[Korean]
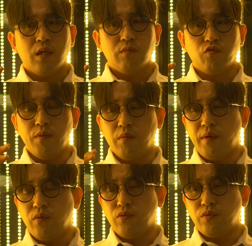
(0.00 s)
무명
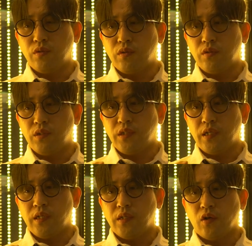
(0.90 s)
배우들을
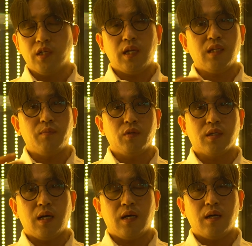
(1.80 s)
이제 연기를 하다
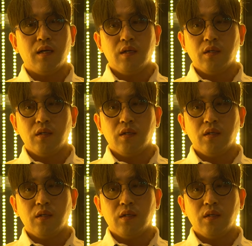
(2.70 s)
보니까